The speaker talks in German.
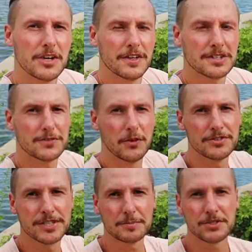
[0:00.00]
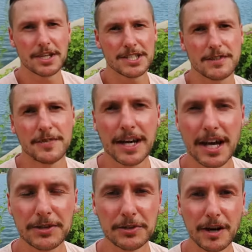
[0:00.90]
Und das ist für uns halt besonders, wenn wir
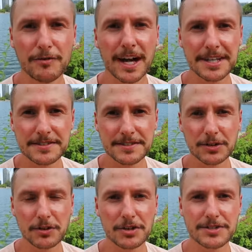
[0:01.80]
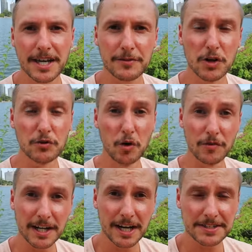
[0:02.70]
gerade auf Reisen sind und euch zeigen wollen,
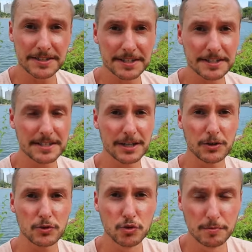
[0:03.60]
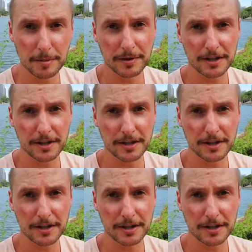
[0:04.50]
wo wir gerade sind, ist es halt super